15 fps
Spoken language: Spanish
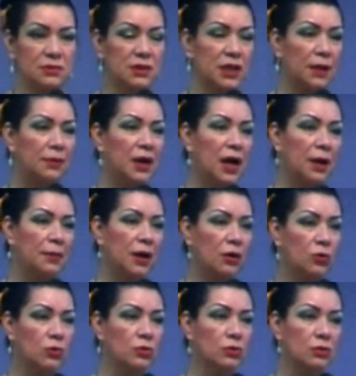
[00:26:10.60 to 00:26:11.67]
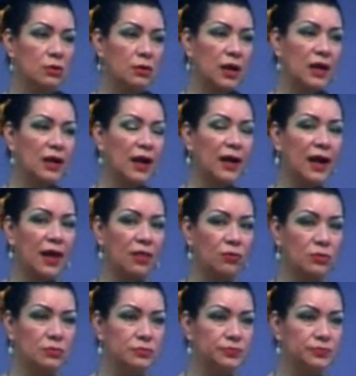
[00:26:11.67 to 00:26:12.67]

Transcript: trabajaba con el ganado.